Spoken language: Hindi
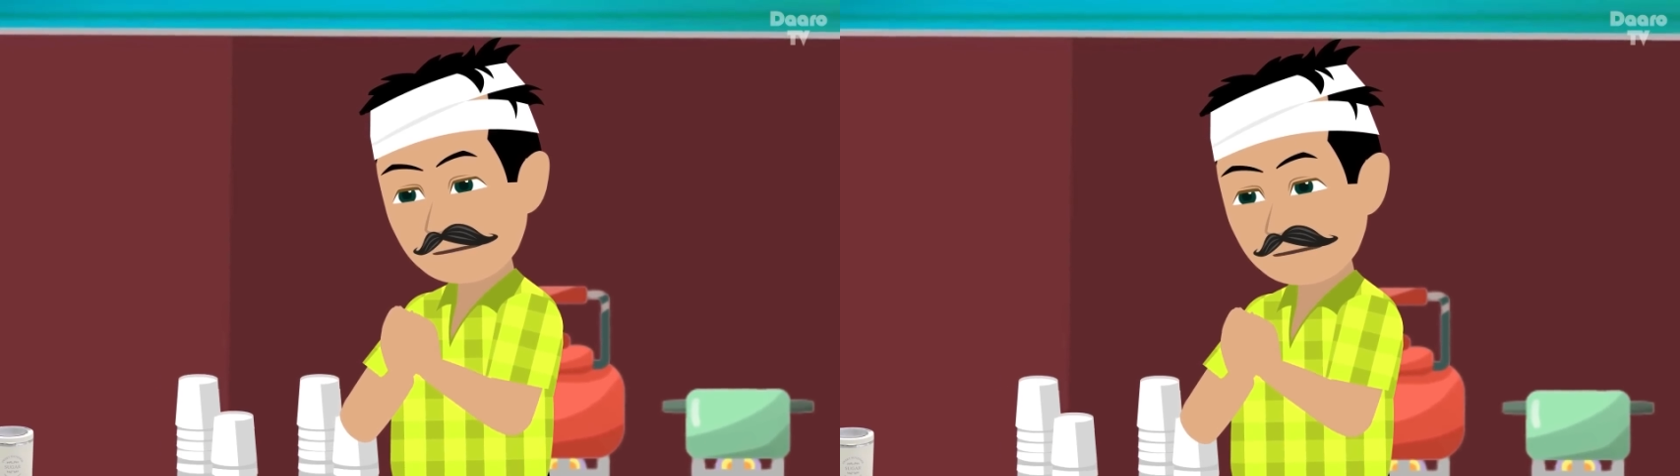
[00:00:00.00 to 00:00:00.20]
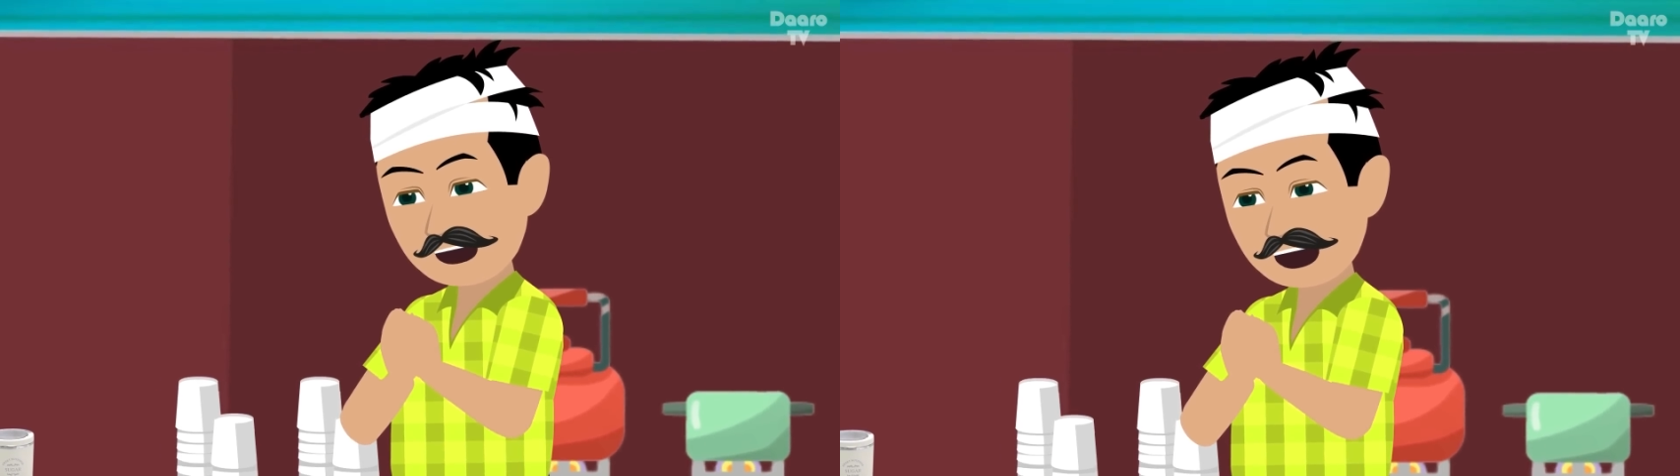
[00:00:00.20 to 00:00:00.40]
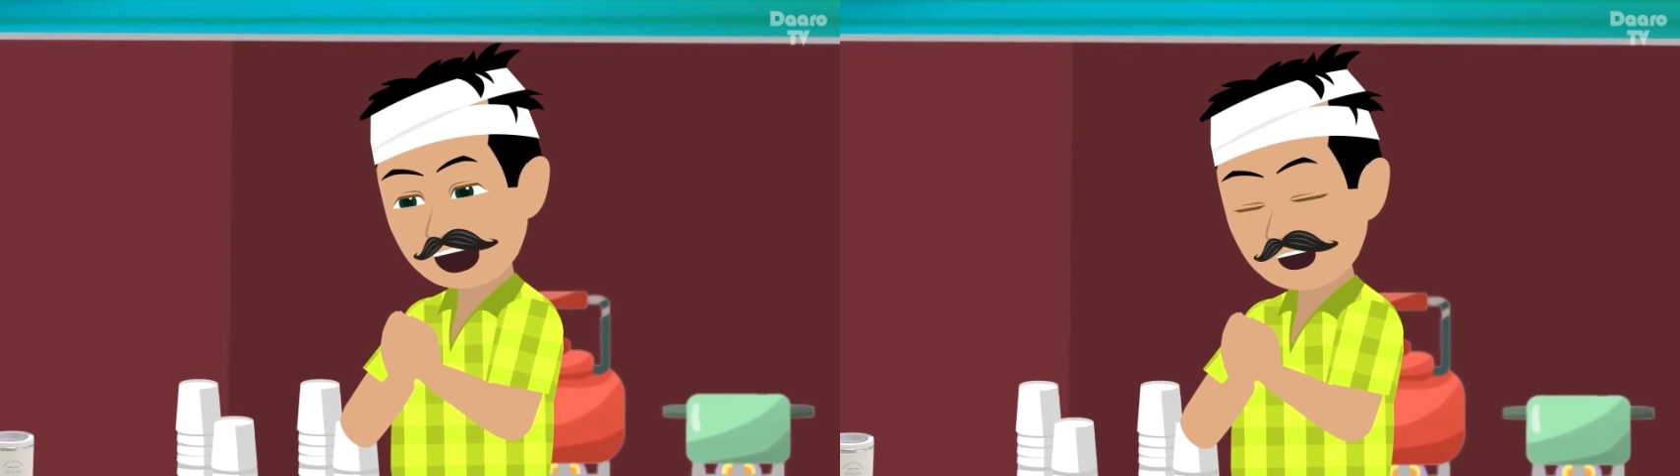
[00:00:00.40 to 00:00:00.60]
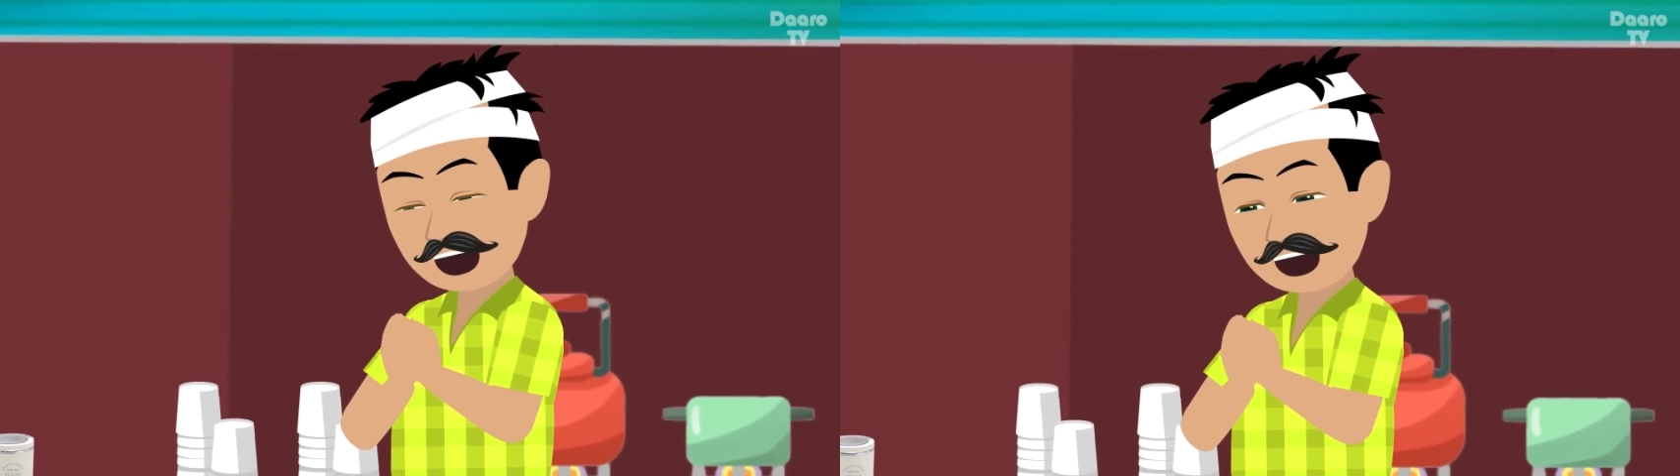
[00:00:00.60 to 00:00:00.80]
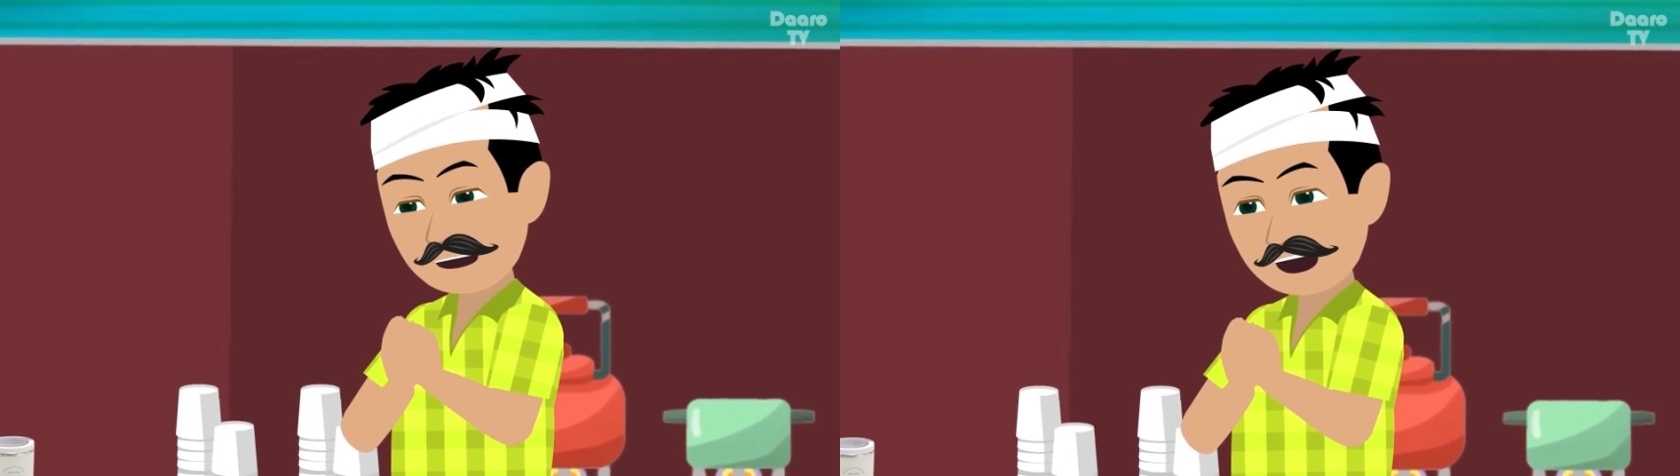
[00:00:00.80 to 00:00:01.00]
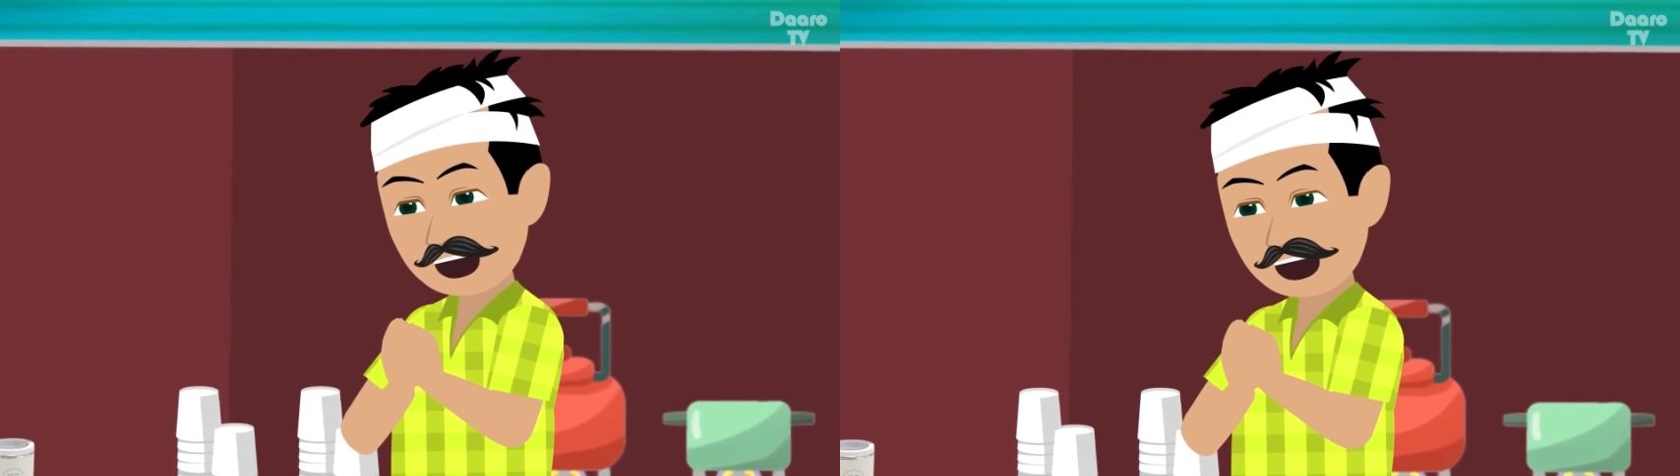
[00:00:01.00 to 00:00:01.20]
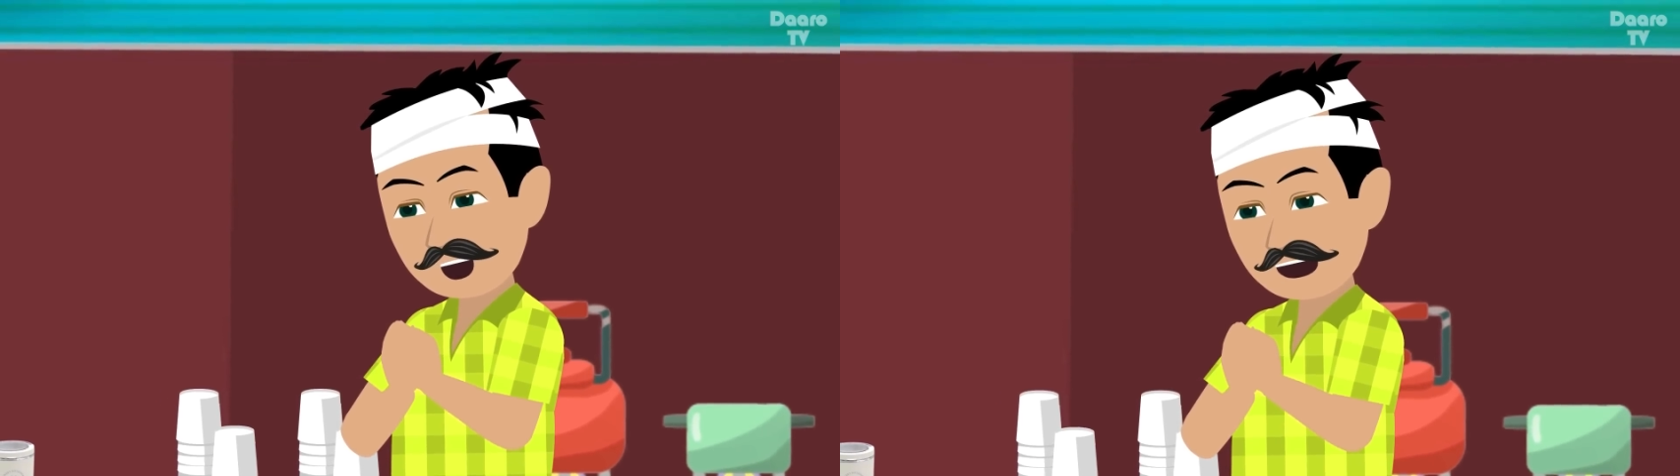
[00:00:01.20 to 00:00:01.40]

मैं वादा करता हूँ